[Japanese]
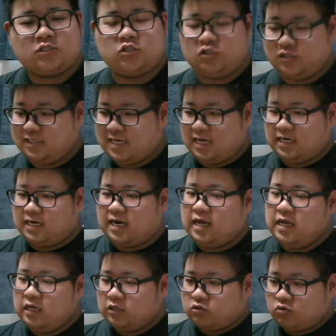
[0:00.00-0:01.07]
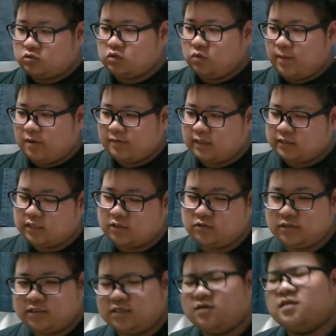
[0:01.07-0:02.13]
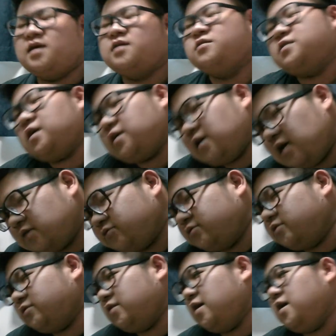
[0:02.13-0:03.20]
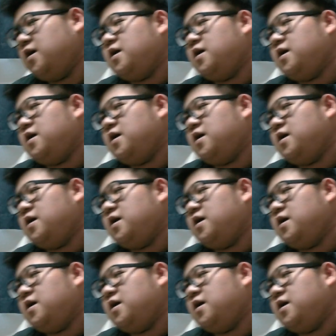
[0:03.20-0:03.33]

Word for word: 12巻から特装版を買っていくんですけど、なん最近あるんですね。